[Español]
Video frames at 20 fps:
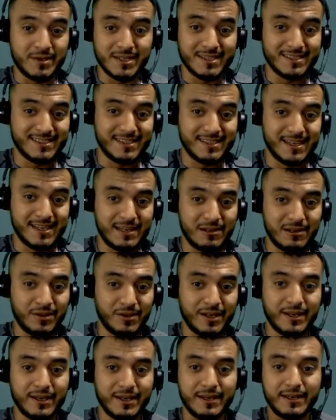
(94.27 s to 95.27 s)
Si ya lo
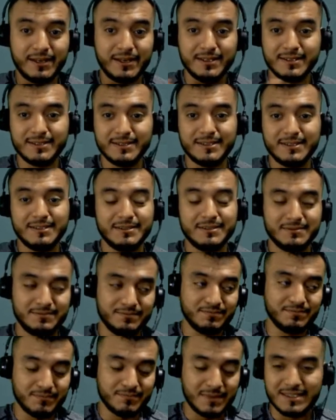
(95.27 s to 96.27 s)
dejé
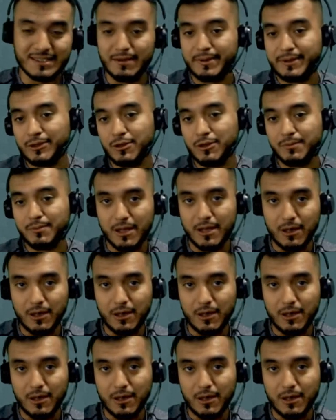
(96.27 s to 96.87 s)
básicamente olvidado.